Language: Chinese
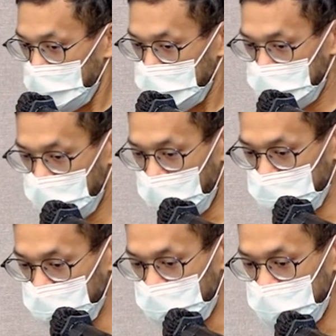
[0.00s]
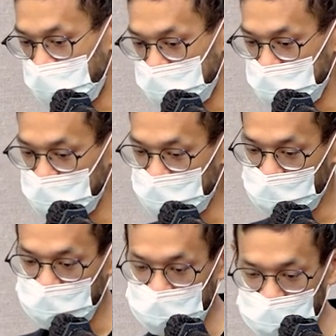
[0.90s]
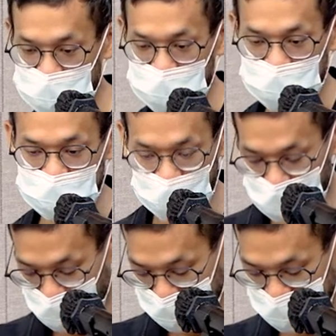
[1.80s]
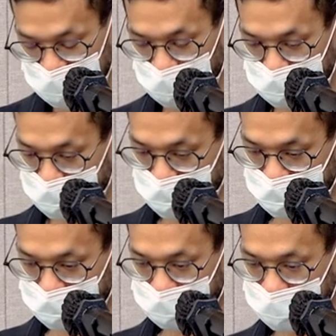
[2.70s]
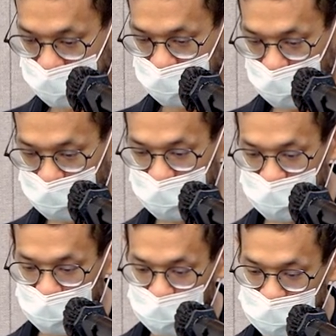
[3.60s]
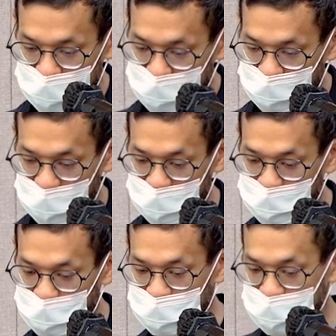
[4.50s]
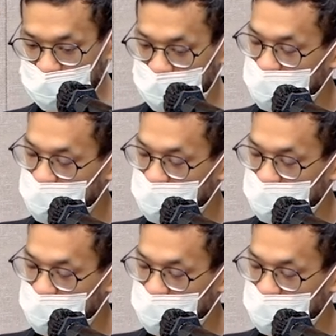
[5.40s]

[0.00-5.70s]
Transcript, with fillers: 那再来就是我们讲那个共用的业务逻辑哦。那我们的业务逻辑其实蛮单纯，就是